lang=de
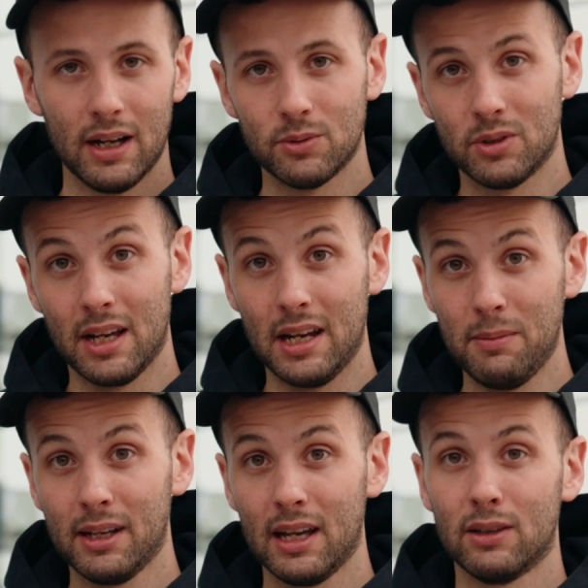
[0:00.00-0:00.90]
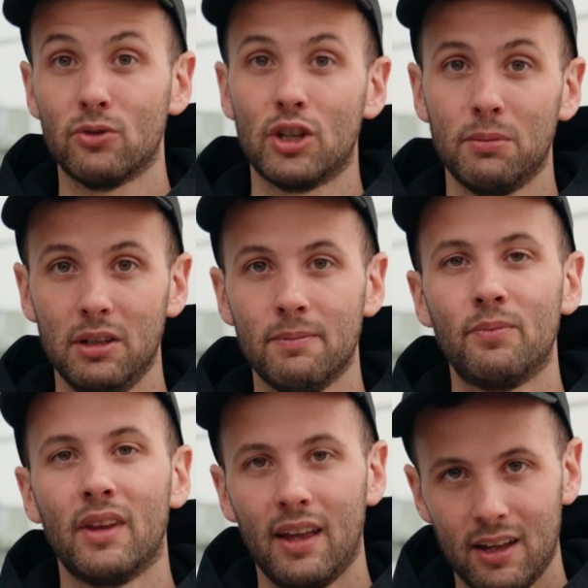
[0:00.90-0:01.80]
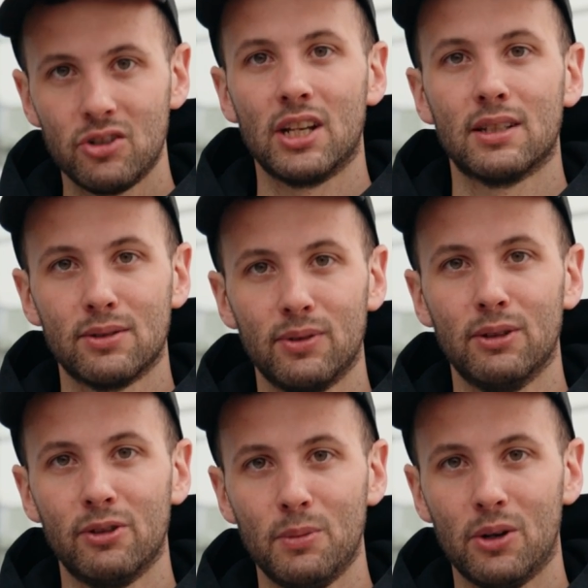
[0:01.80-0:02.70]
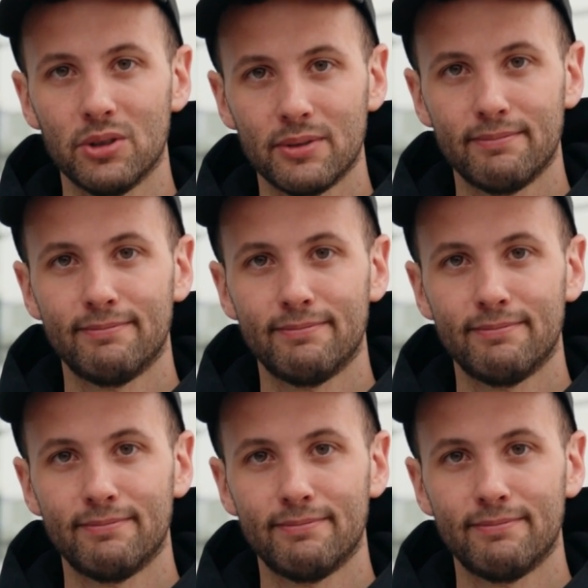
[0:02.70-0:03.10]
also Dynamic Active Stabi. Check das auf jeden Fall mal aus.